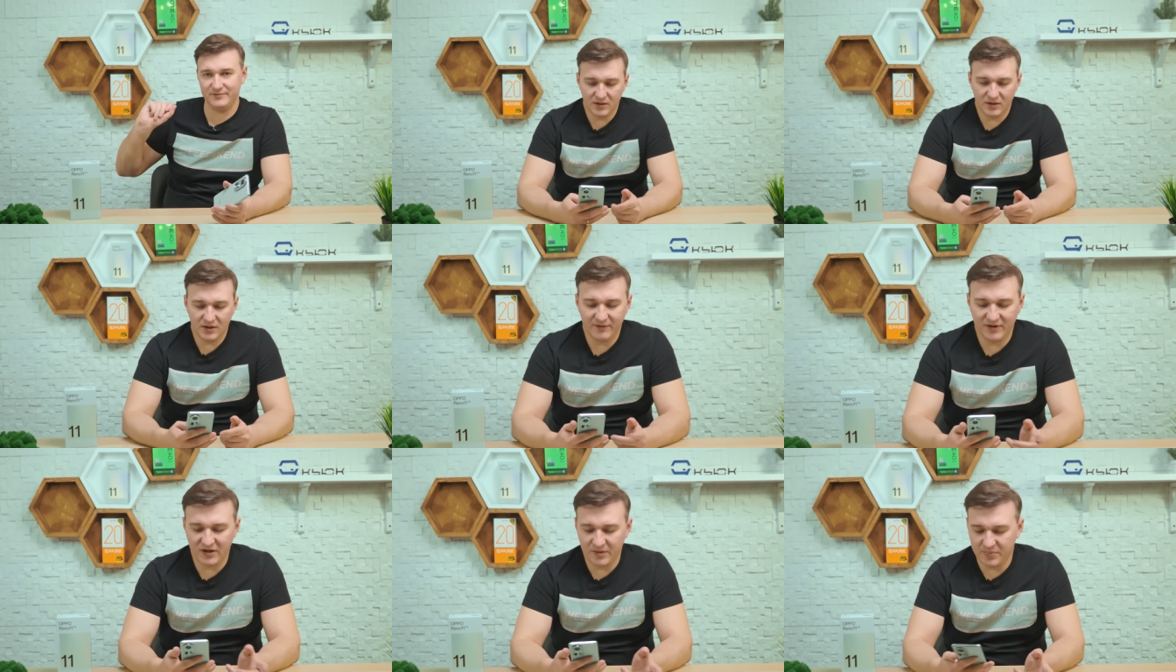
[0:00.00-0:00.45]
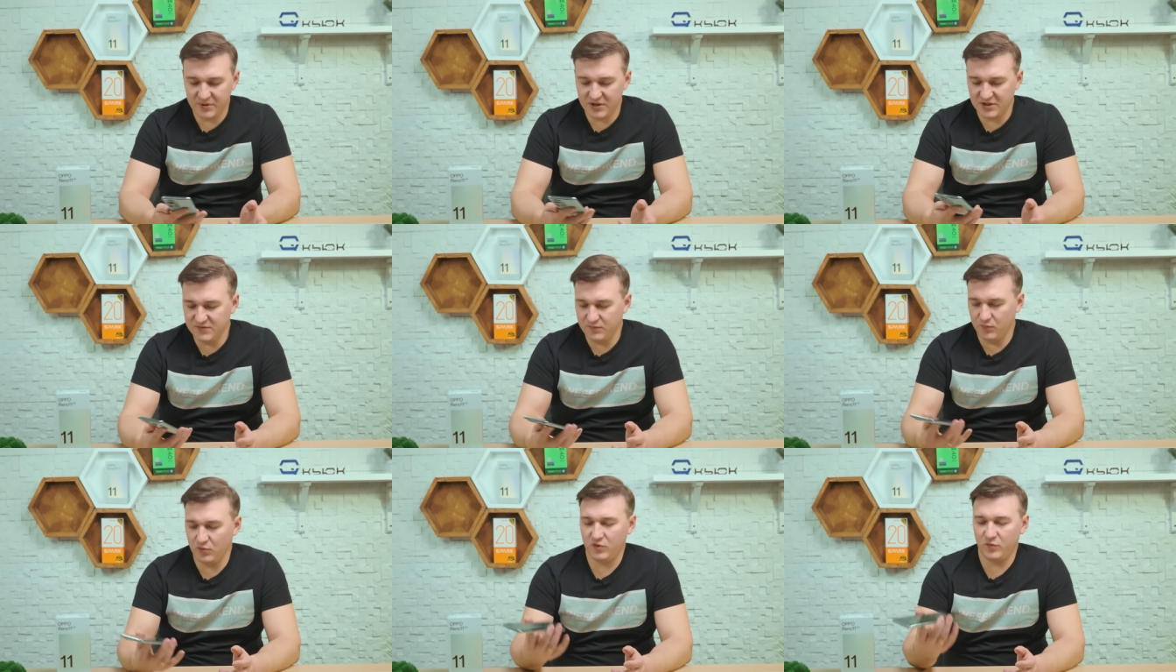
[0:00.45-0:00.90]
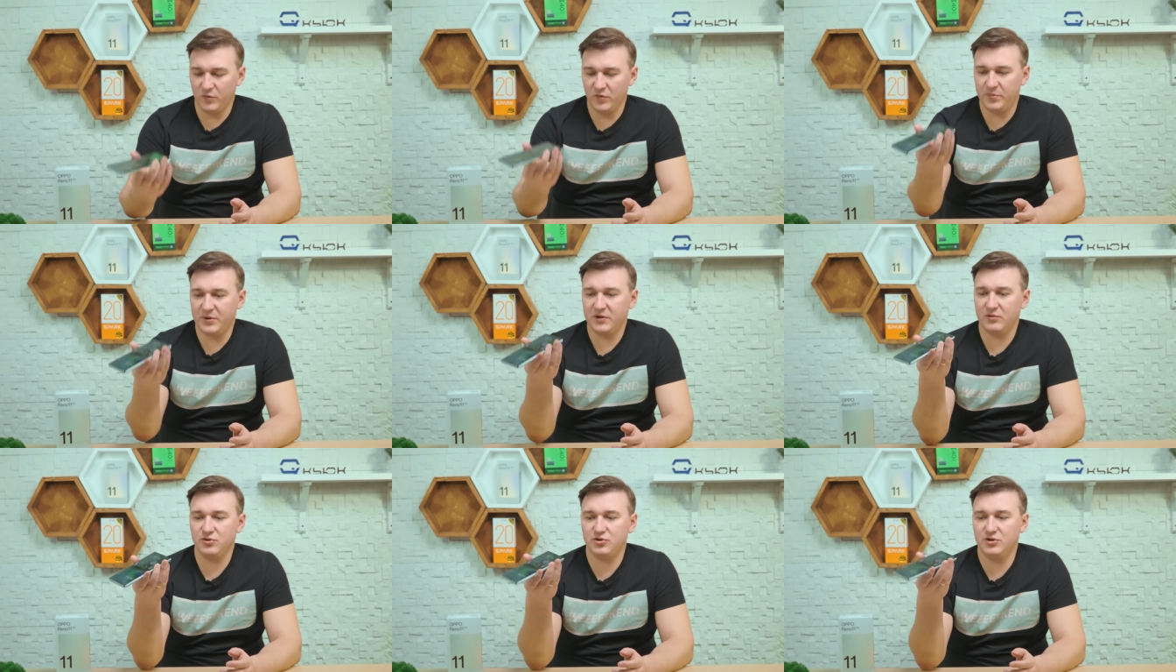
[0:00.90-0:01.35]
Говоря про звук, мы в
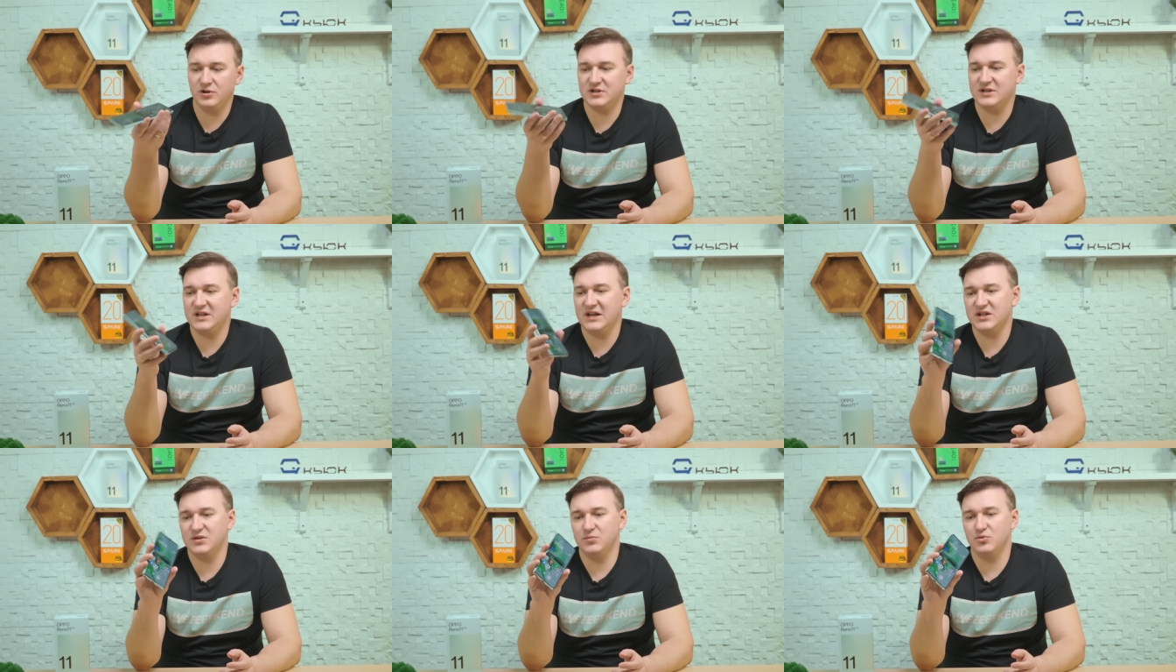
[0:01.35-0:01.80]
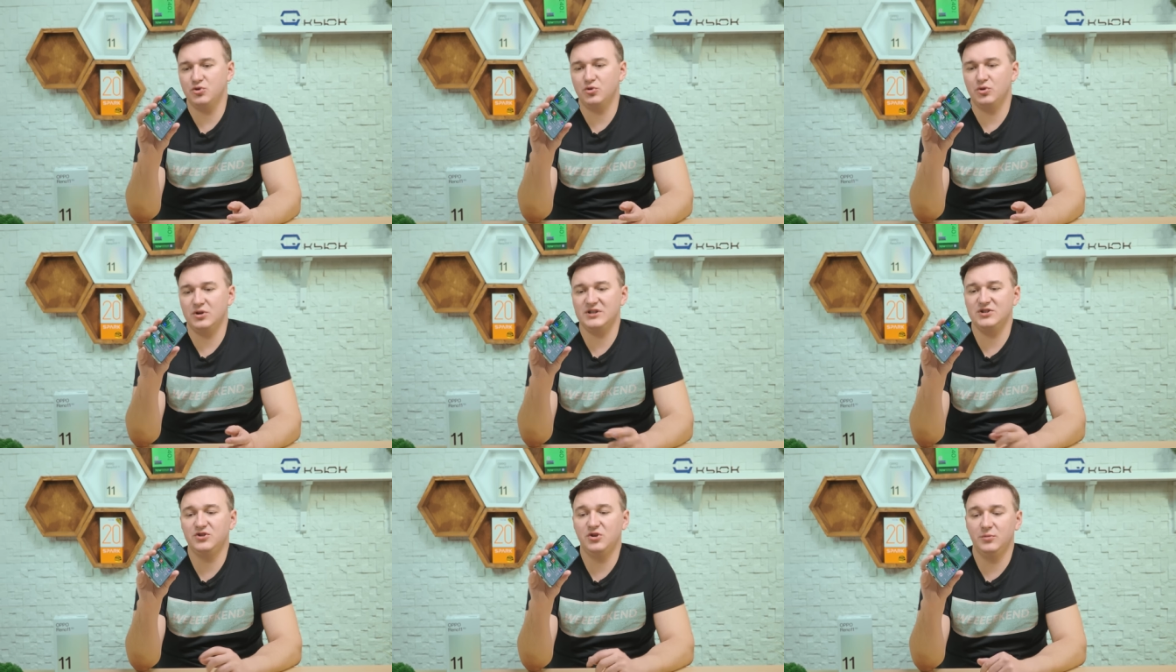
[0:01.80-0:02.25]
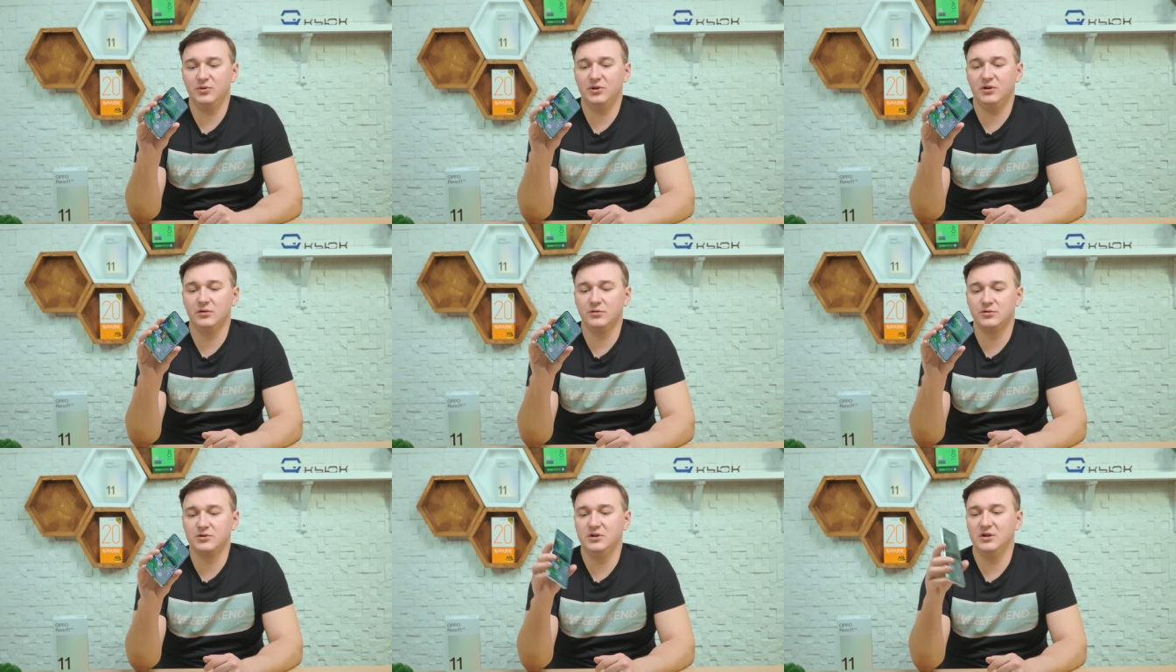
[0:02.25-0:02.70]
первую очередь скажем, что разъема для
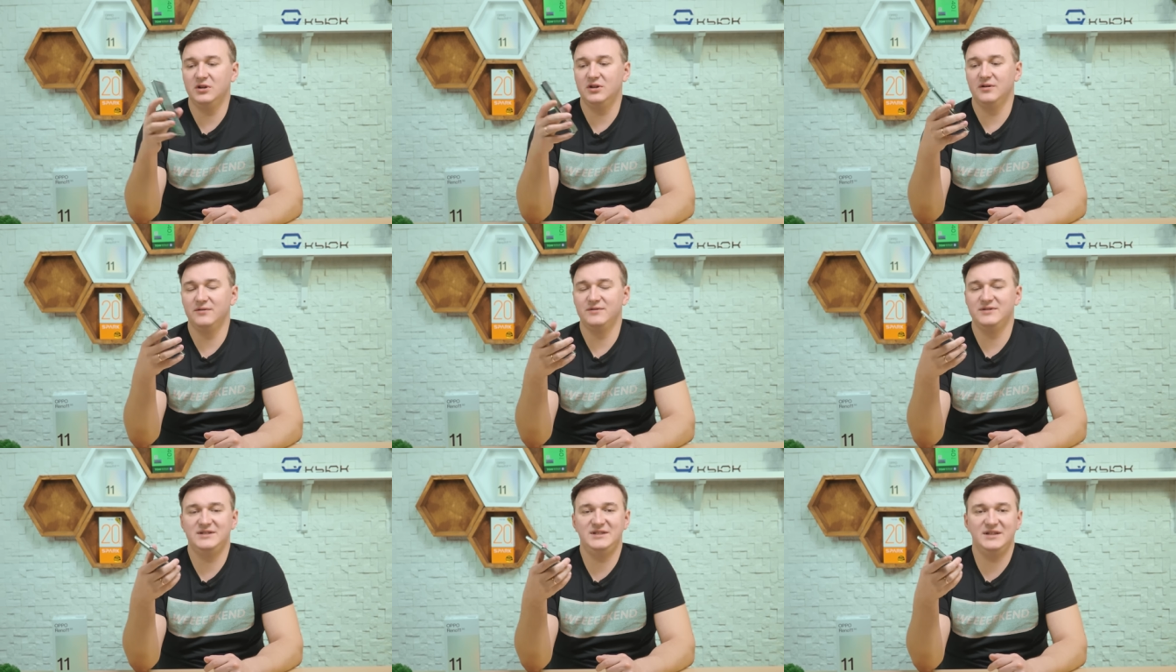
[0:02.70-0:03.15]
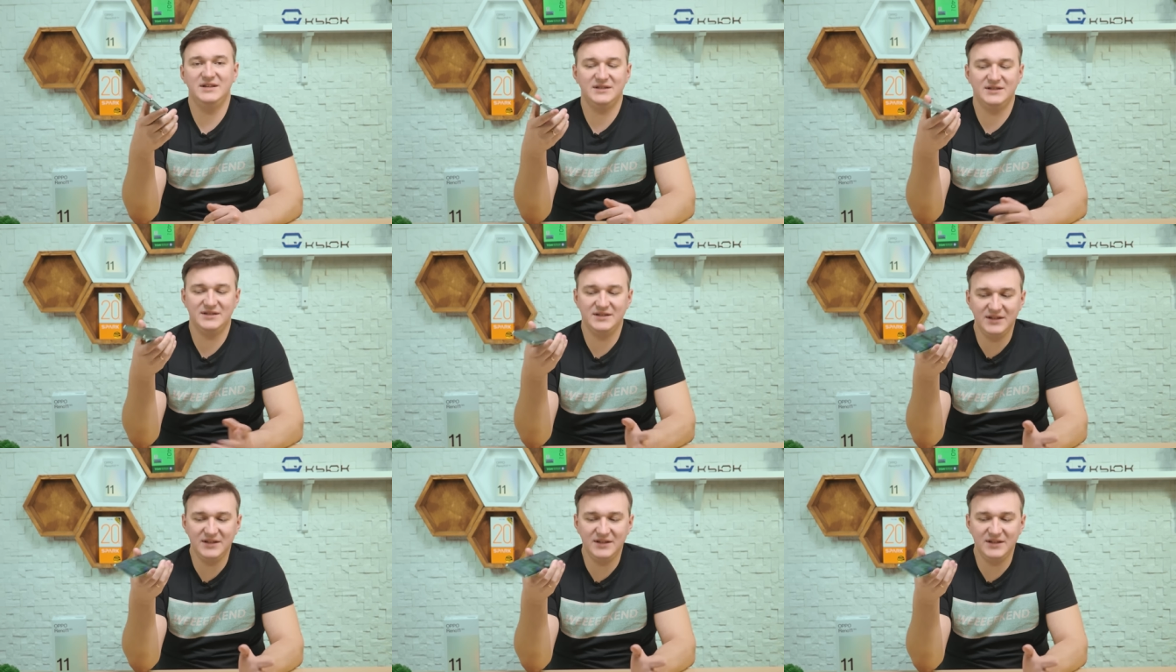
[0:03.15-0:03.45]
наушников здесь